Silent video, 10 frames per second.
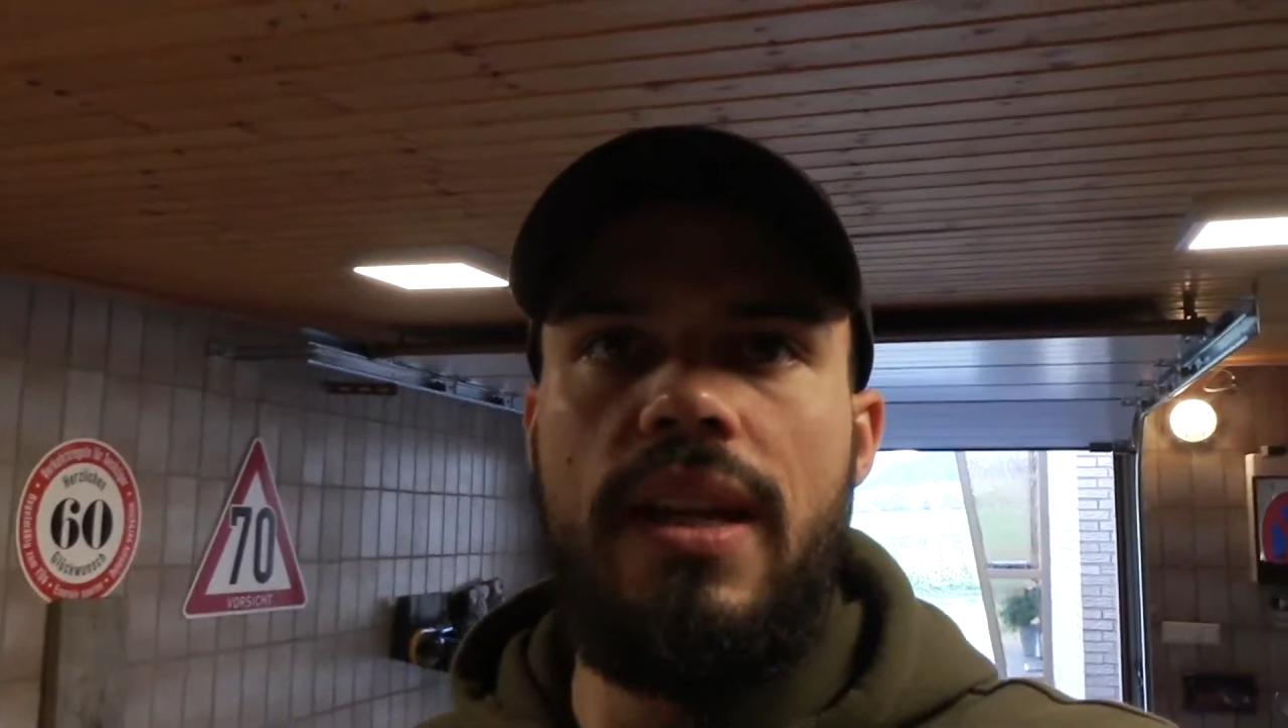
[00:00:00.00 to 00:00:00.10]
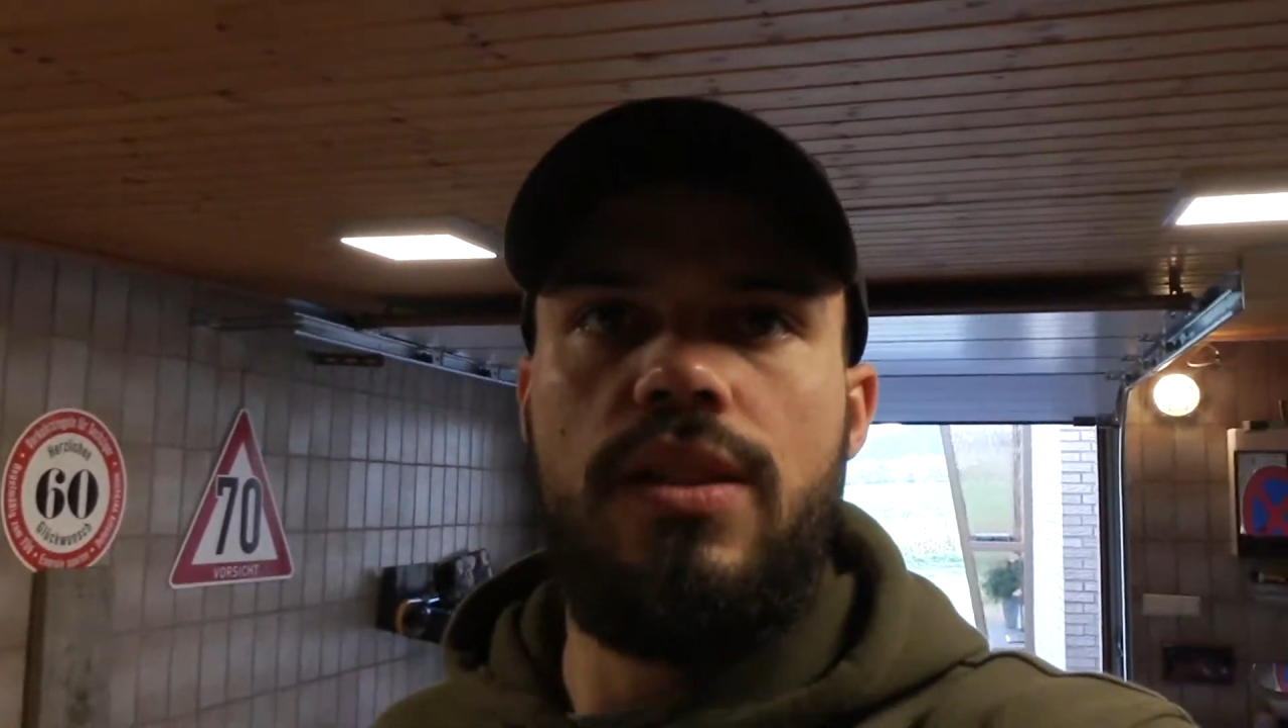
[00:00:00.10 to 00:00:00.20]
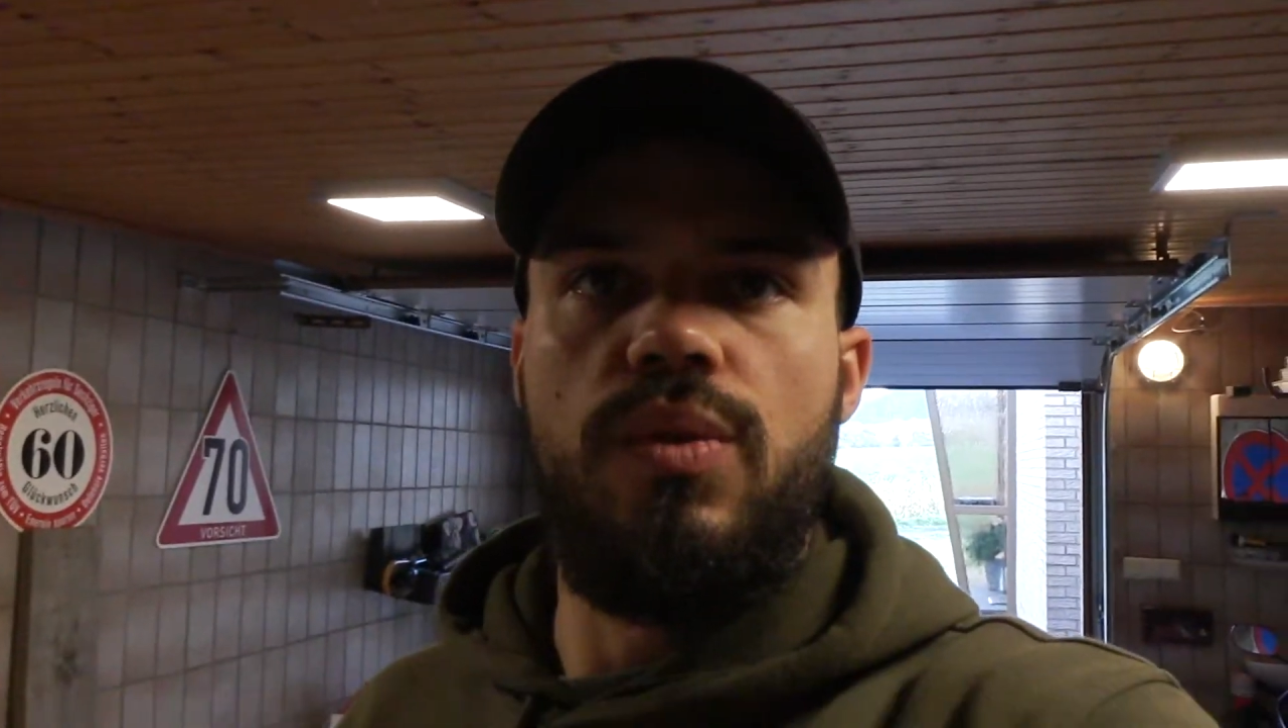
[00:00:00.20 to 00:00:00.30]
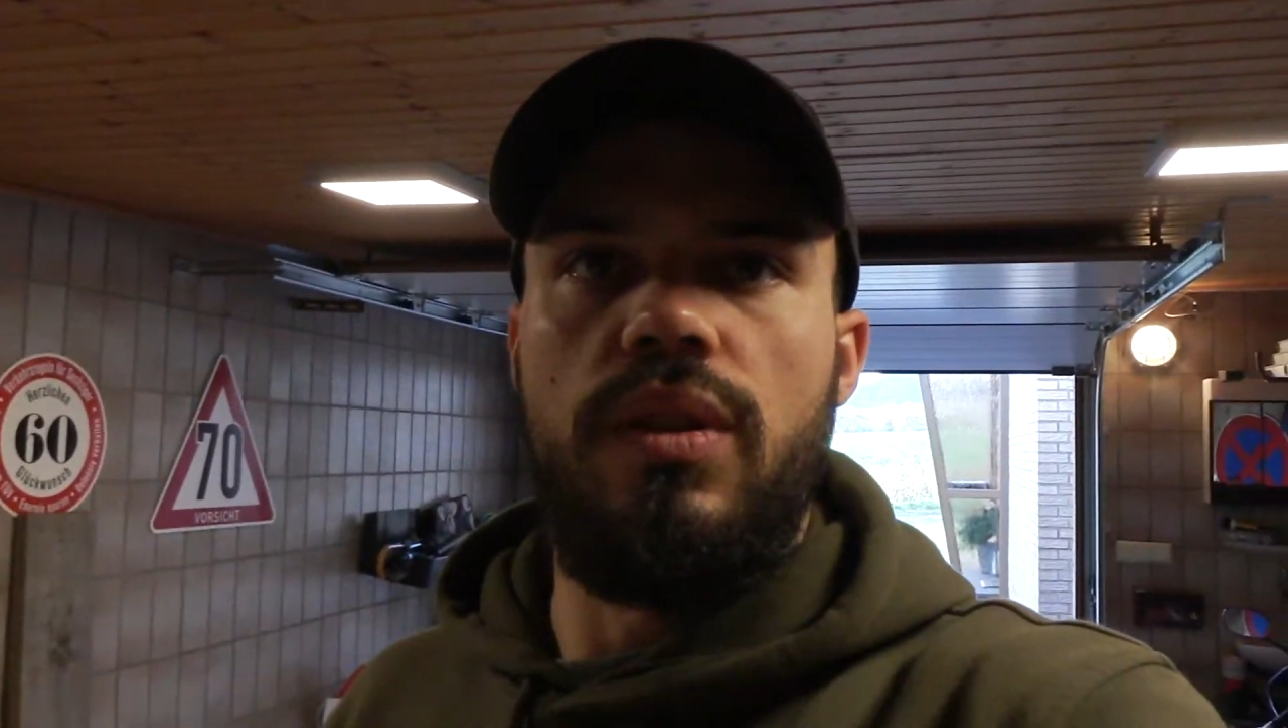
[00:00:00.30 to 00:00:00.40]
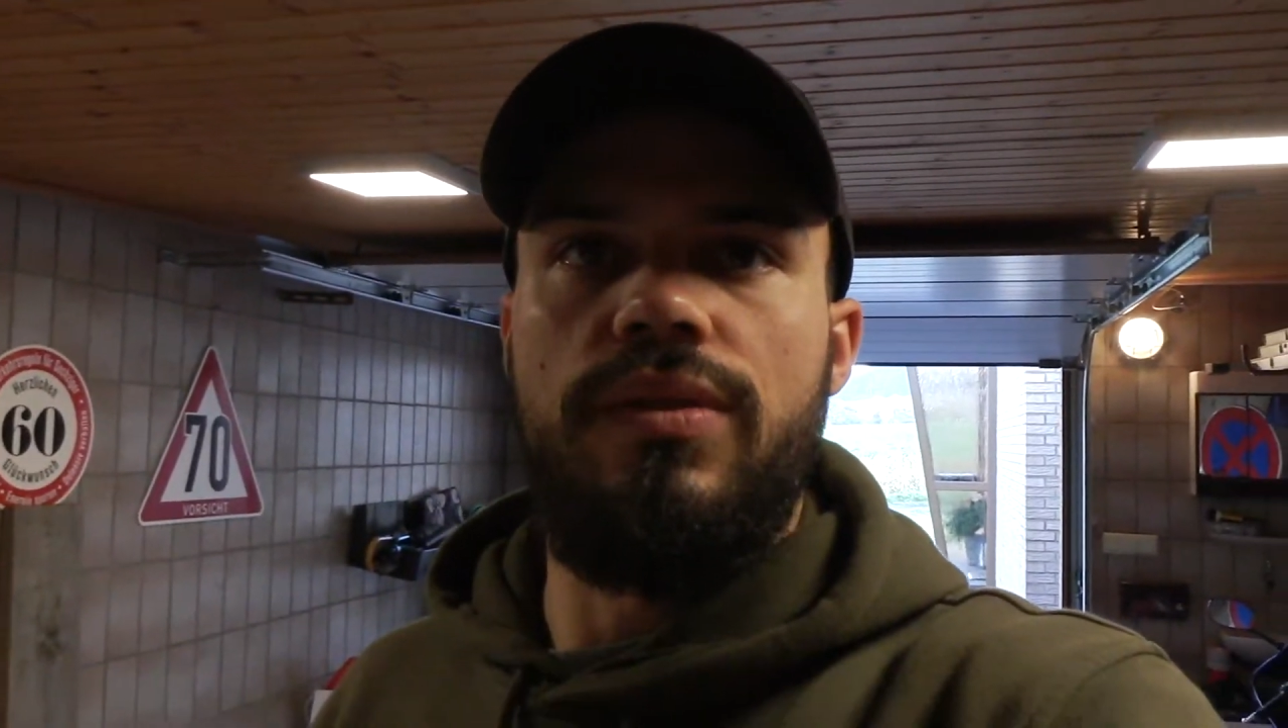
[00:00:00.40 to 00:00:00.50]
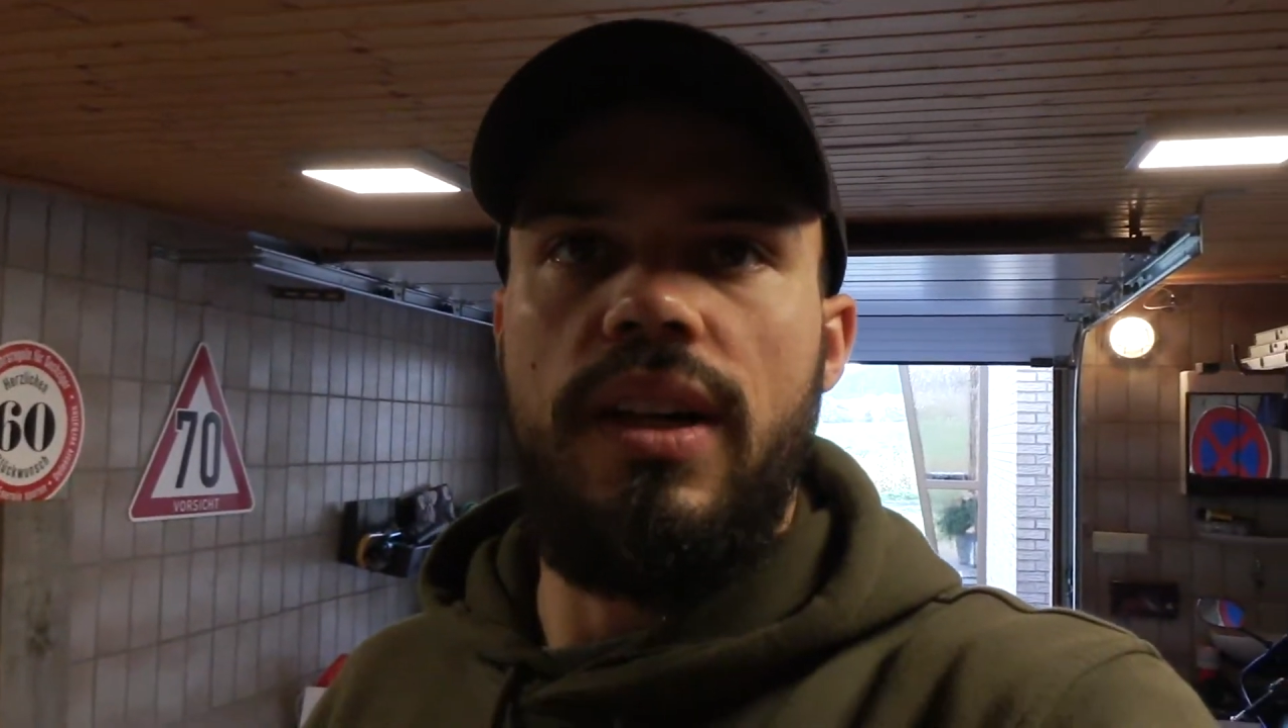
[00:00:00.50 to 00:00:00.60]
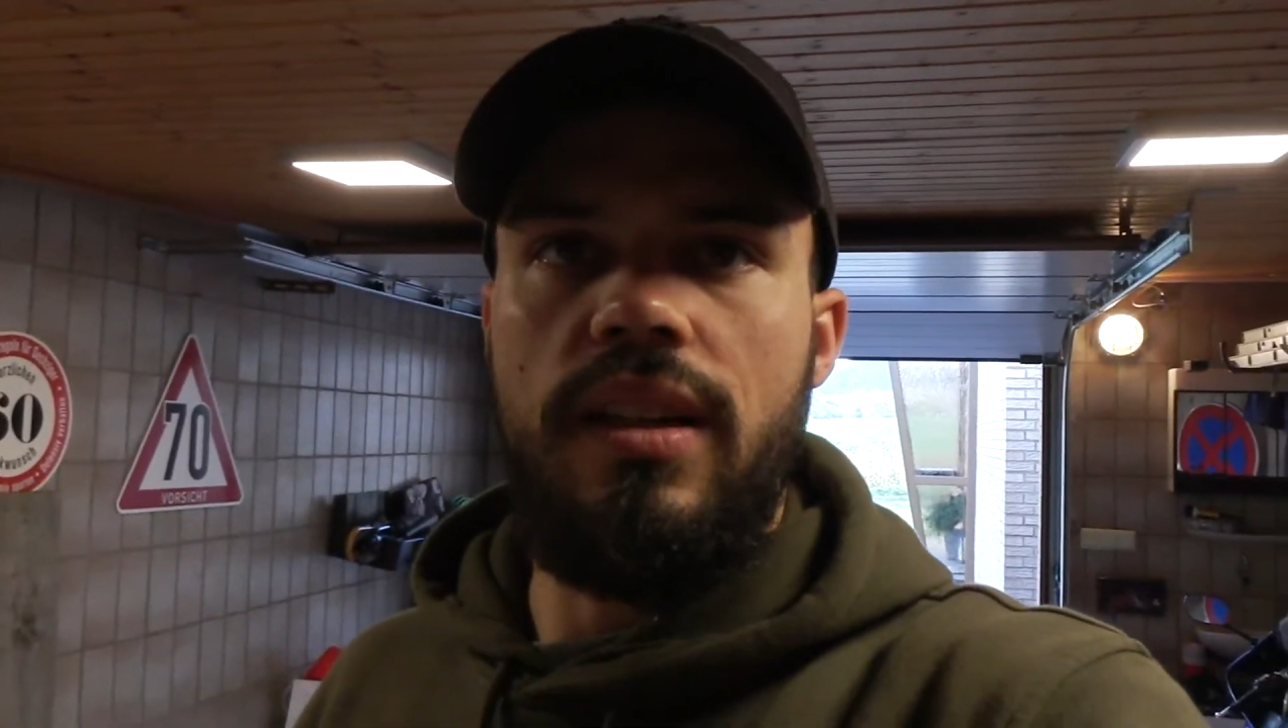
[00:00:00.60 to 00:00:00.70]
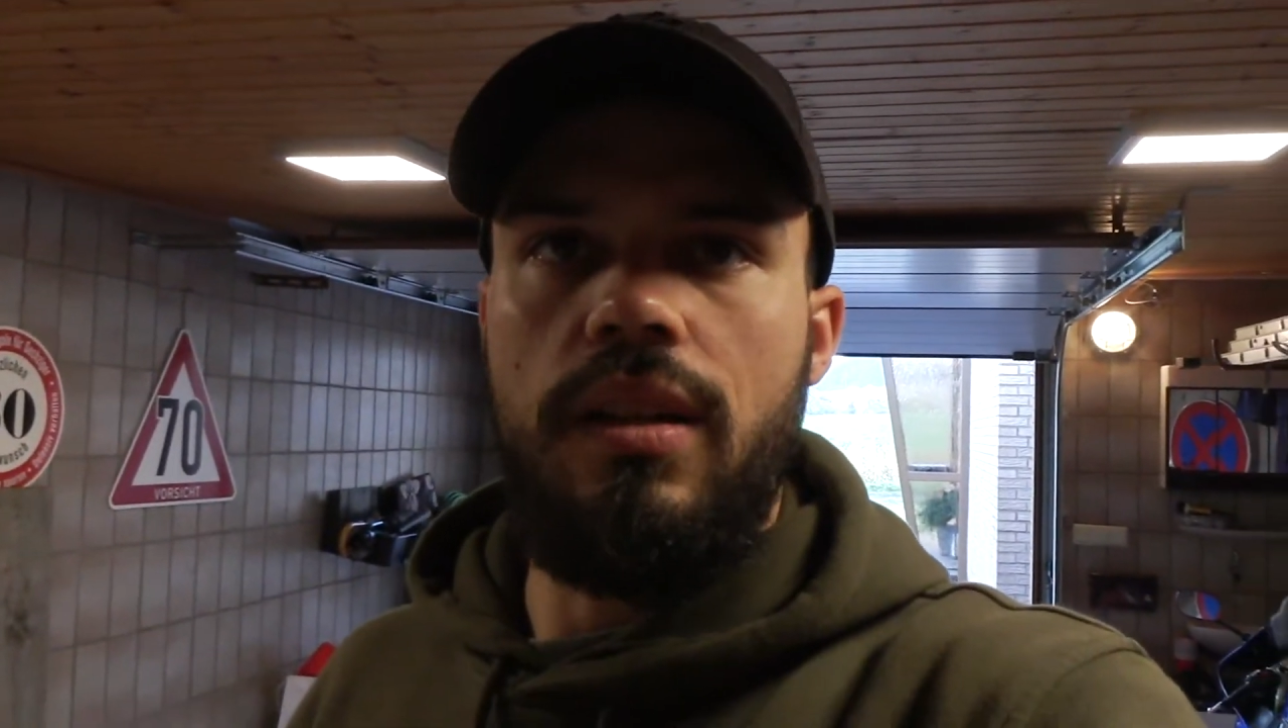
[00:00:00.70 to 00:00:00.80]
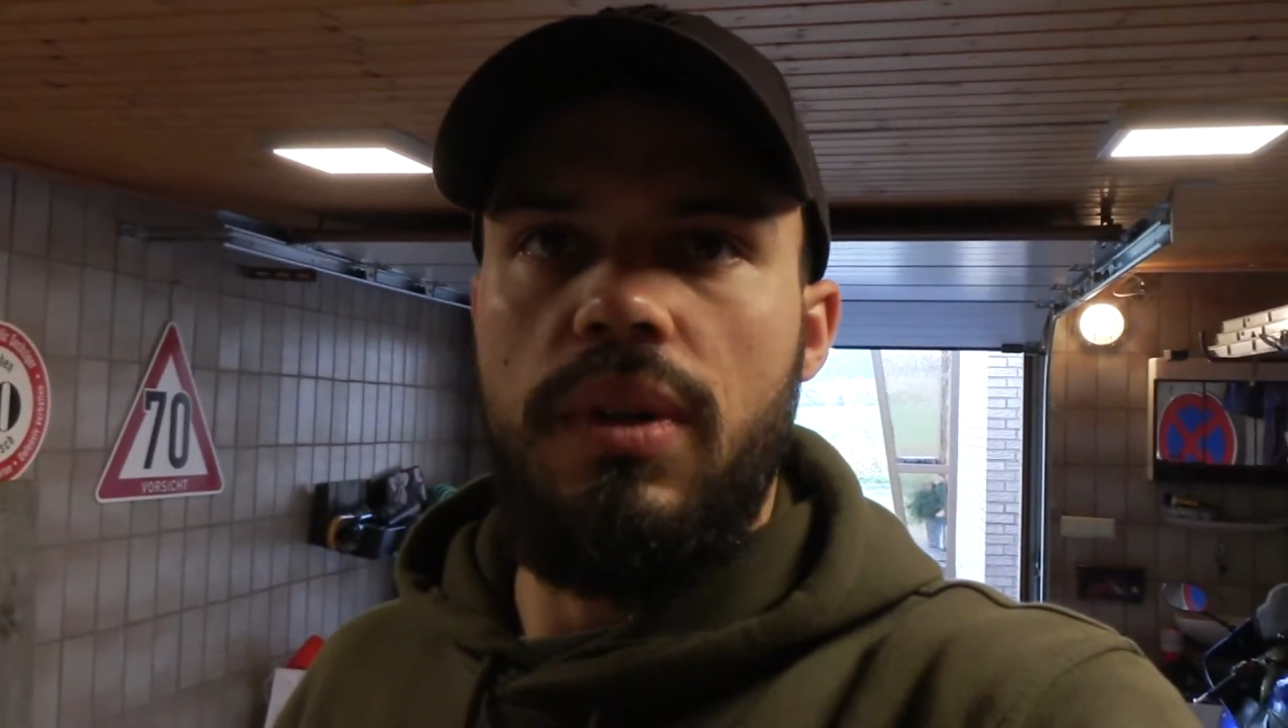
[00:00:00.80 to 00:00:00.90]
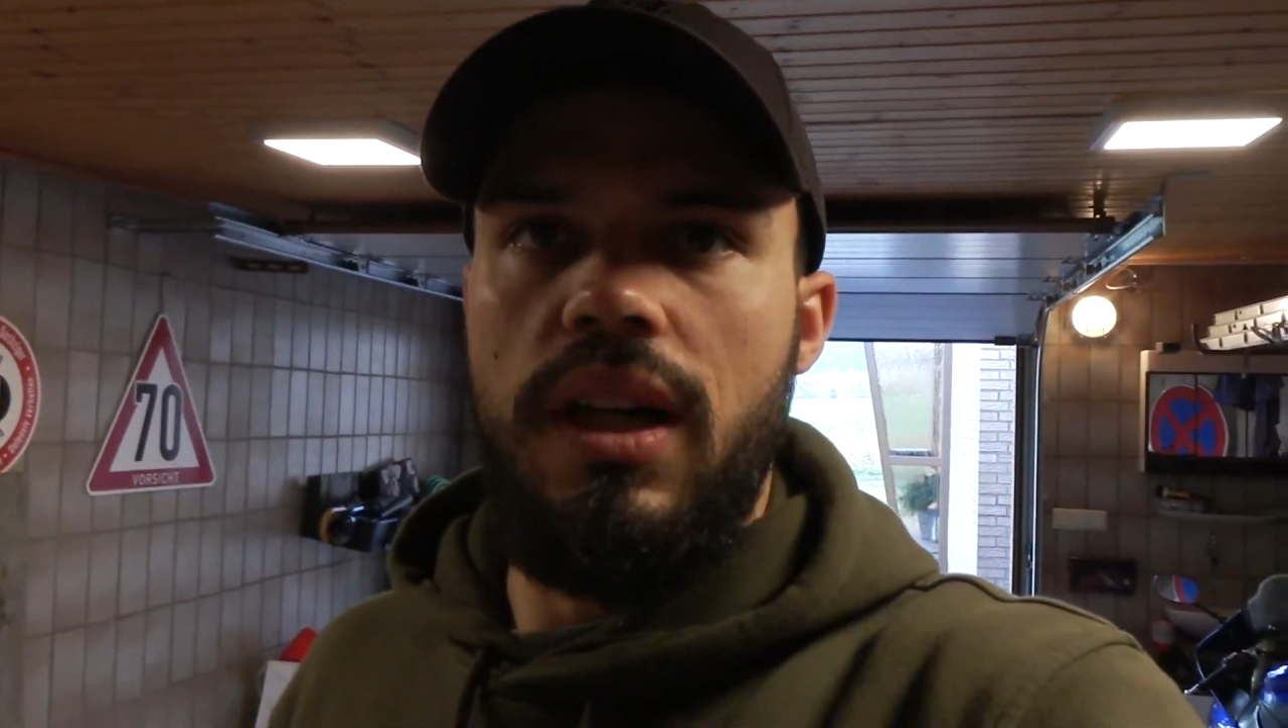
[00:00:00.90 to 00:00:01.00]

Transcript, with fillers: zur weiteren